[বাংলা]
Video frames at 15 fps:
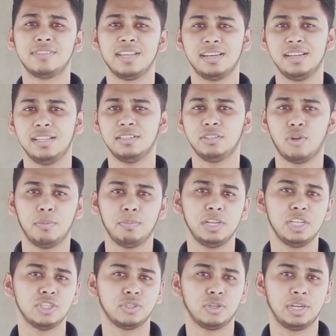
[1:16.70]
সেন্টেন্স
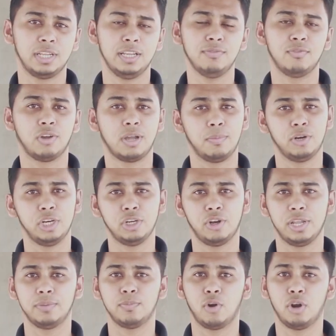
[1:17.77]
কম্পিটিশনে ভোকাবুলারি
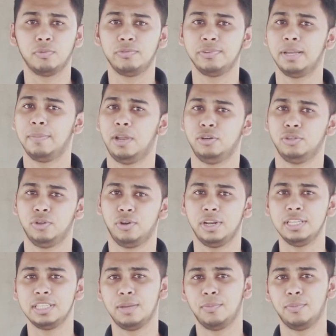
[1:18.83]
অনেক বড় ভূমিকা পালন করে